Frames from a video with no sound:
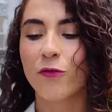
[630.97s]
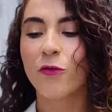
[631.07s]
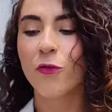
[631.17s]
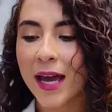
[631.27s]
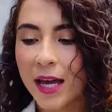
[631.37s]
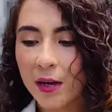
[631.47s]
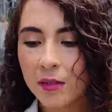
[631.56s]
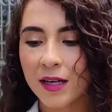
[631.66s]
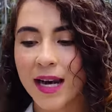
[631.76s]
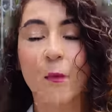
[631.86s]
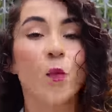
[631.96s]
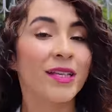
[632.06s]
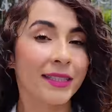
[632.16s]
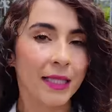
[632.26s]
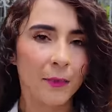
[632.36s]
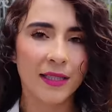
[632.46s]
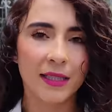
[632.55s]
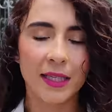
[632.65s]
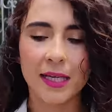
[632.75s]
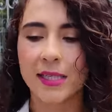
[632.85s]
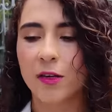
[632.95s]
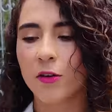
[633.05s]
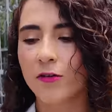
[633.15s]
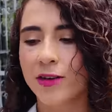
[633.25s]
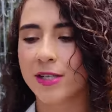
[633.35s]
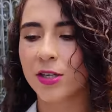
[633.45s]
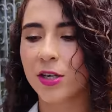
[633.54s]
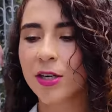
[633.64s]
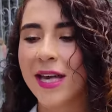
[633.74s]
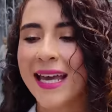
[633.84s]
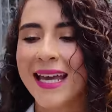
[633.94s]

fuego, la muerte repentina sin confesión